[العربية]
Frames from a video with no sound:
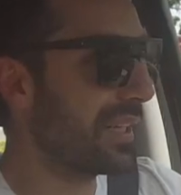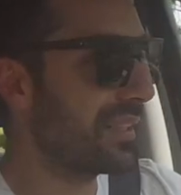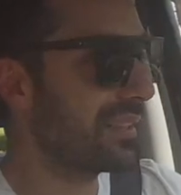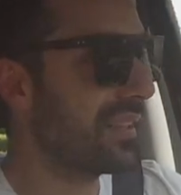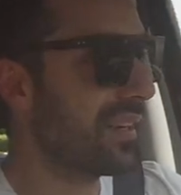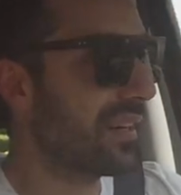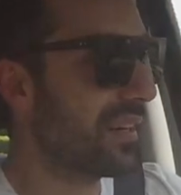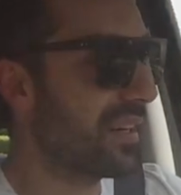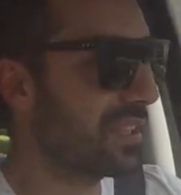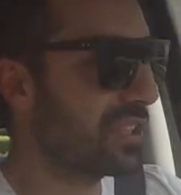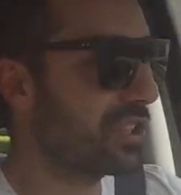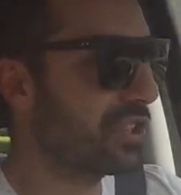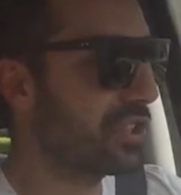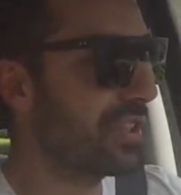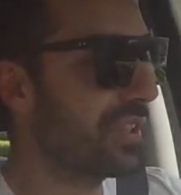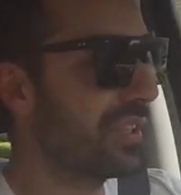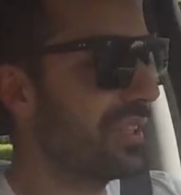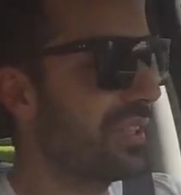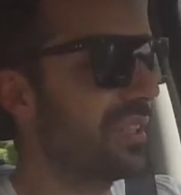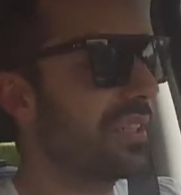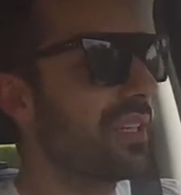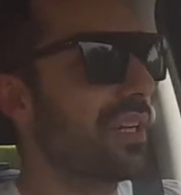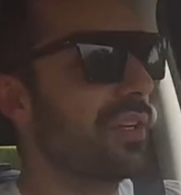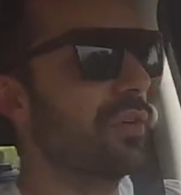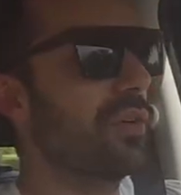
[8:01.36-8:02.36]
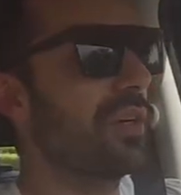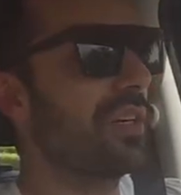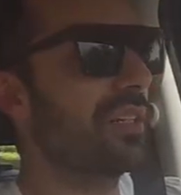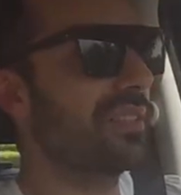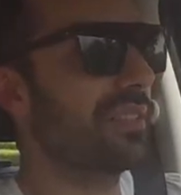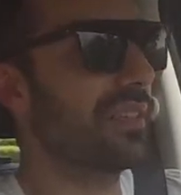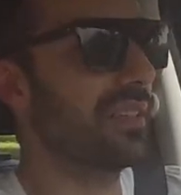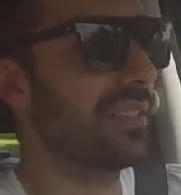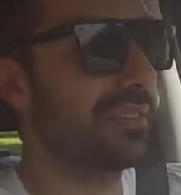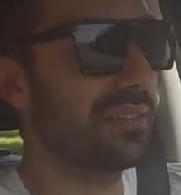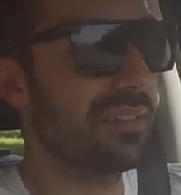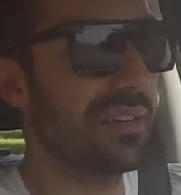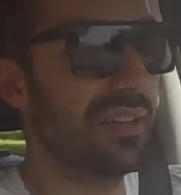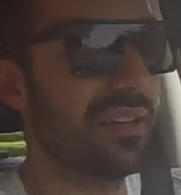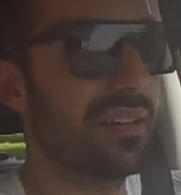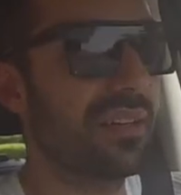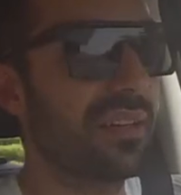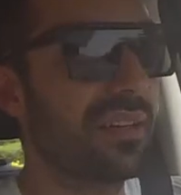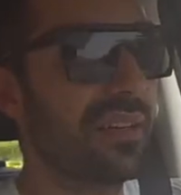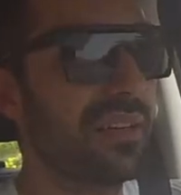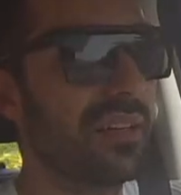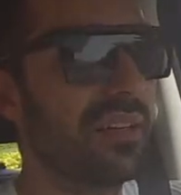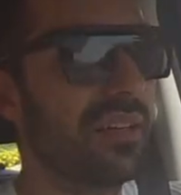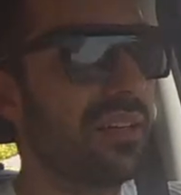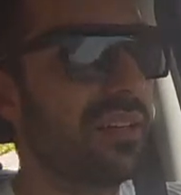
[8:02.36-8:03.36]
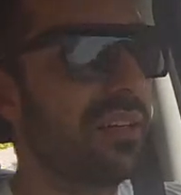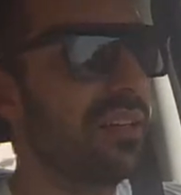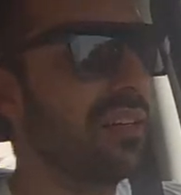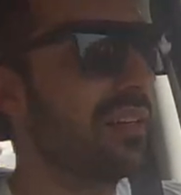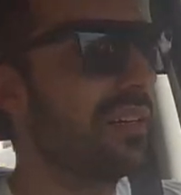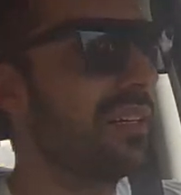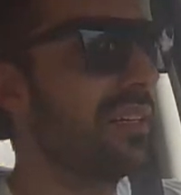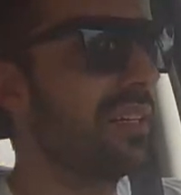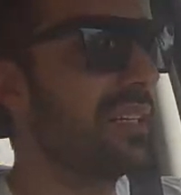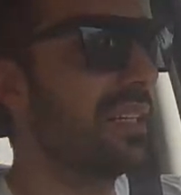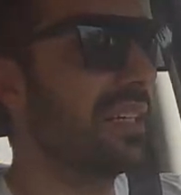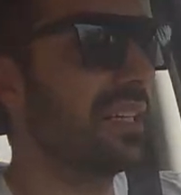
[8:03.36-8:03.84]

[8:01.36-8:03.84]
اكثر لكجري كانه اكثر صار آه،